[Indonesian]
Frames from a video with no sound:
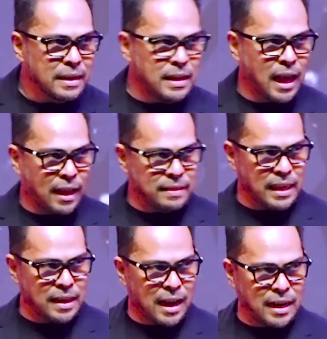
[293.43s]
Dia yang
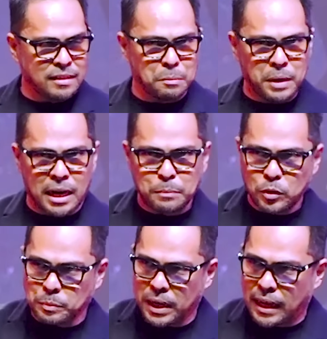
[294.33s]
tinggalin 99,
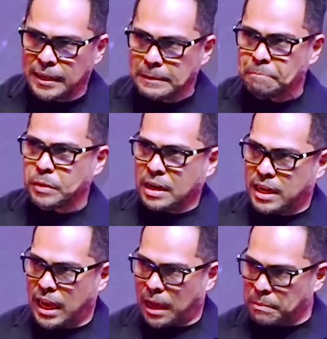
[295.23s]

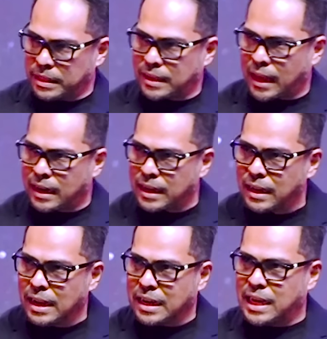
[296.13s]
dia yang mencari,
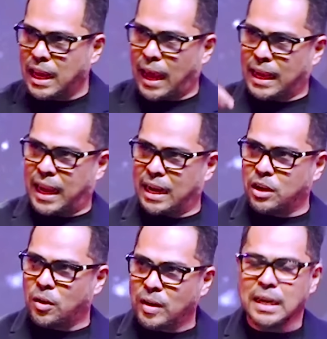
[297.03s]
dia yang
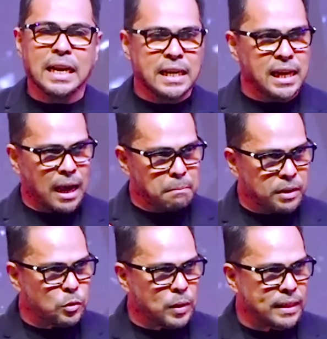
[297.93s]
gendong, dia yang
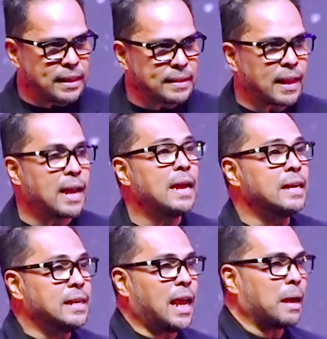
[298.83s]
bersuka cita,
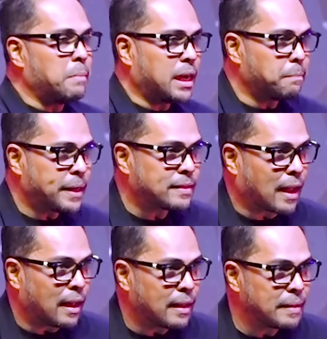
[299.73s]
dia yang bikin pesta.